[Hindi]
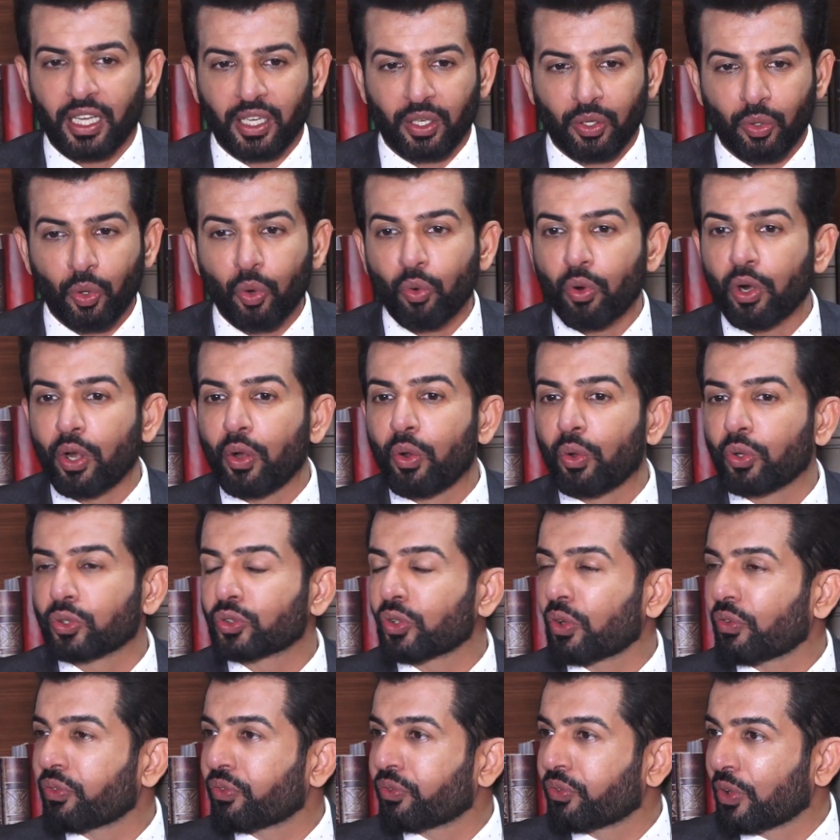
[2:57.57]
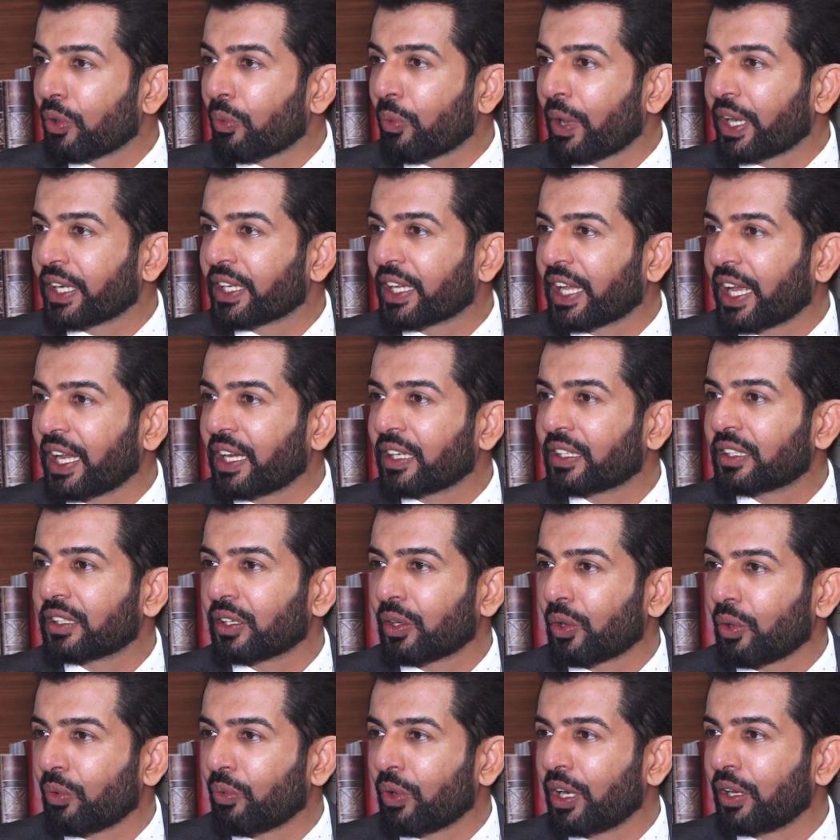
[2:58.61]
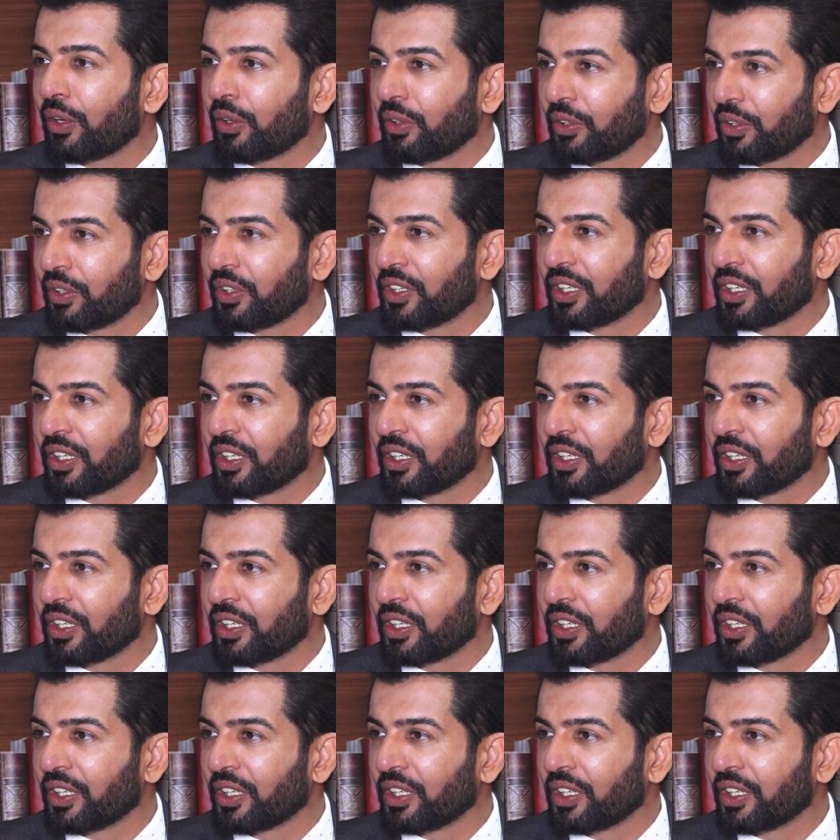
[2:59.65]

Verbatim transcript: ओवर डोज ऑफ वन कैरेक्टर और वन